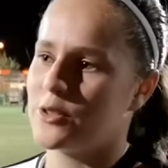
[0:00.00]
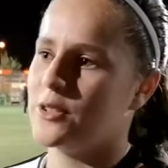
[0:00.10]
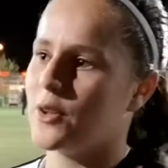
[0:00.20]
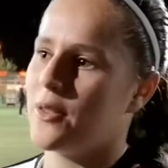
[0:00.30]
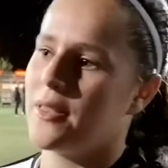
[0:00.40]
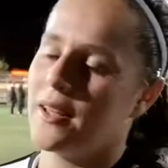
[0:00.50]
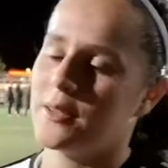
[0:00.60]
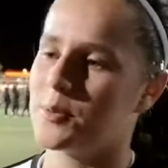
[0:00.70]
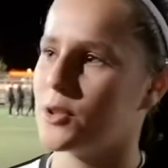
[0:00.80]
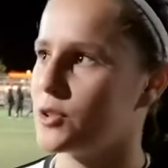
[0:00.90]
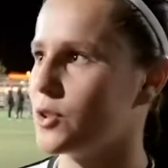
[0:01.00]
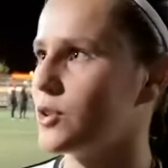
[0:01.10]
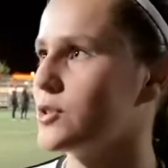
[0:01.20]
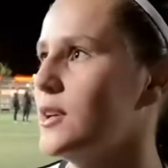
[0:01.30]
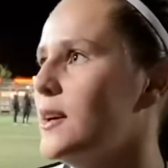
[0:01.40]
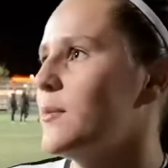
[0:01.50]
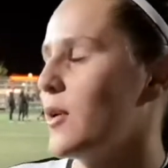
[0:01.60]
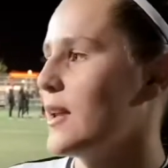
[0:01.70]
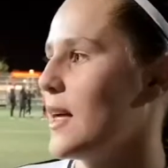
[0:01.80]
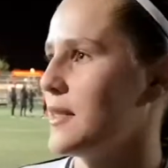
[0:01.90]
entonces pues nosotros
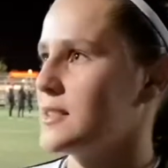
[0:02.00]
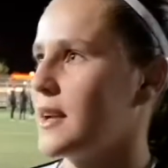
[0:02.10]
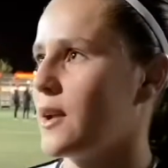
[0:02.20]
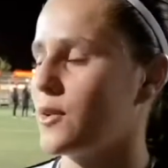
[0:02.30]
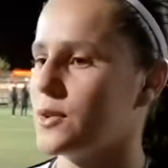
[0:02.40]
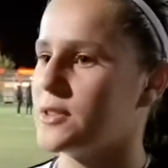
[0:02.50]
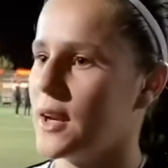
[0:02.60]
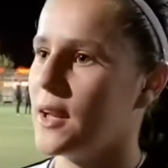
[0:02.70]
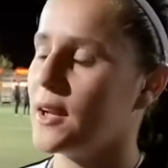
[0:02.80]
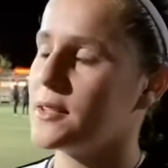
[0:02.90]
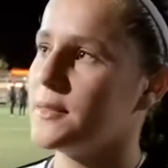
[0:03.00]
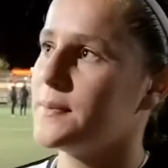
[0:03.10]
podría decirse que no es nuestra liga